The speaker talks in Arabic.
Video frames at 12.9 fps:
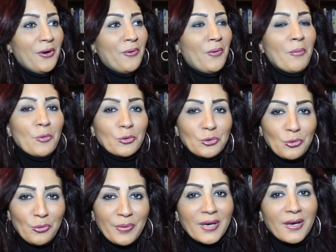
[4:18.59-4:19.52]

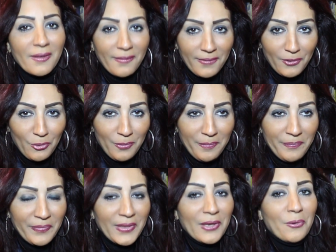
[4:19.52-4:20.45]
وموتوا بغيظكم
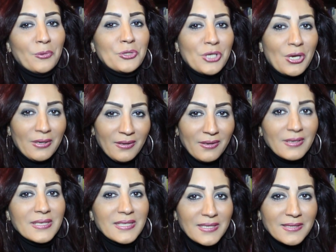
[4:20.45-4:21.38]
وان شاء الله
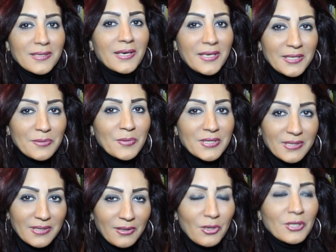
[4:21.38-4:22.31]
السيسي رئيس
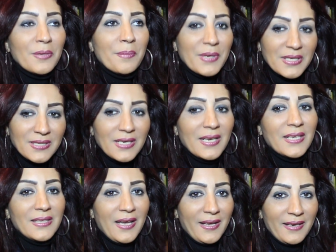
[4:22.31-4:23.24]
مصر القادم باذن
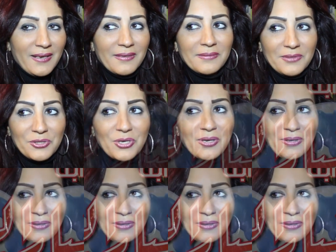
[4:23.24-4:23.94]
الله تعالى ان شاء